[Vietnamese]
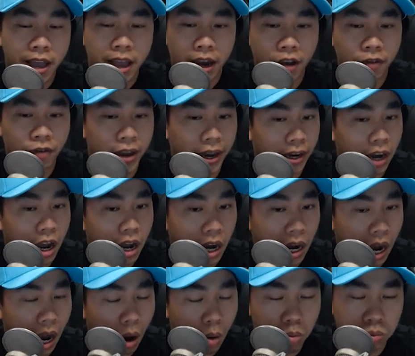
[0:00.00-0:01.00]
cái việc đó
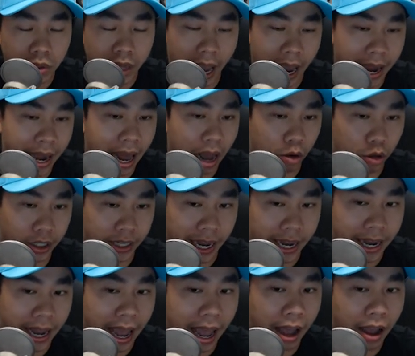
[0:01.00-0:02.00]
không thể nào xảy
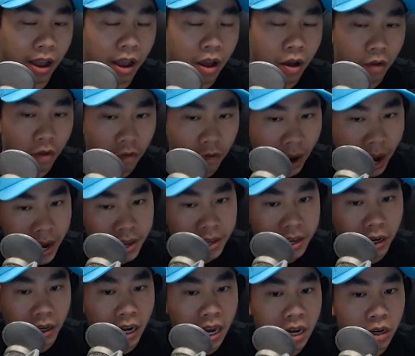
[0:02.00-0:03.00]
ra với
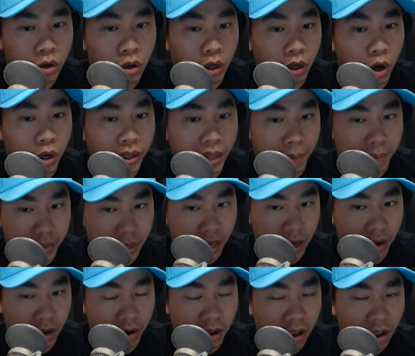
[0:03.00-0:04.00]
những cái người có tầm
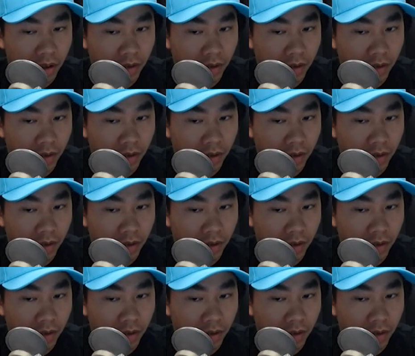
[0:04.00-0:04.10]
nhìn